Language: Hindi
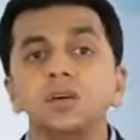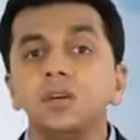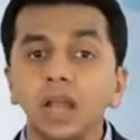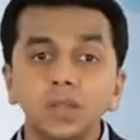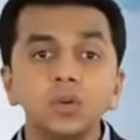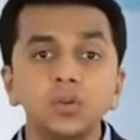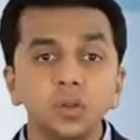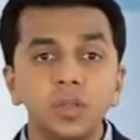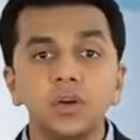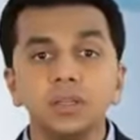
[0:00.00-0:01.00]
रात को
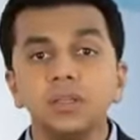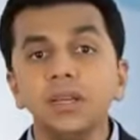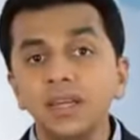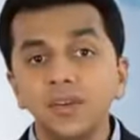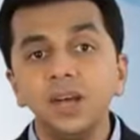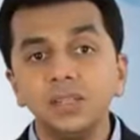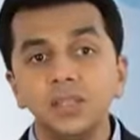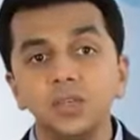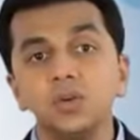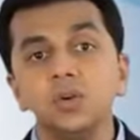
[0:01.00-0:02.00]
सोते वक्त इन
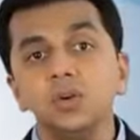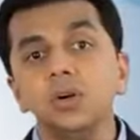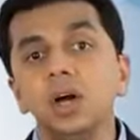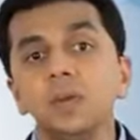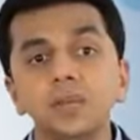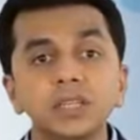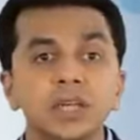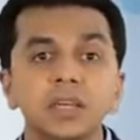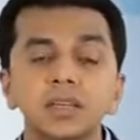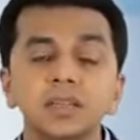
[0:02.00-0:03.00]
डिवाइसेस को अपने
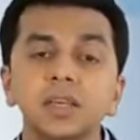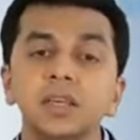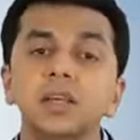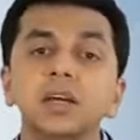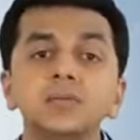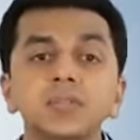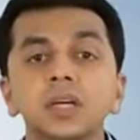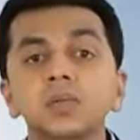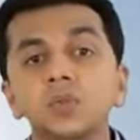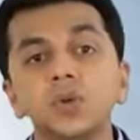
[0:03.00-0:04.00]
शरीर से कम से
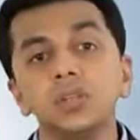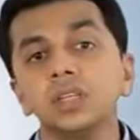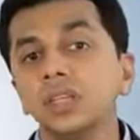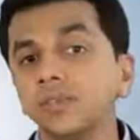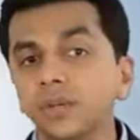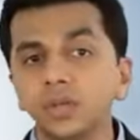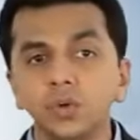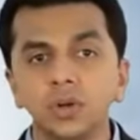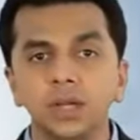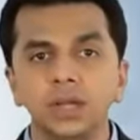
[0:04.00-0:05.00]
कम दो से तीन फीट
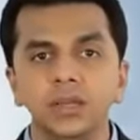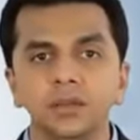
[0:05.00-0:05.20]
दूर रखें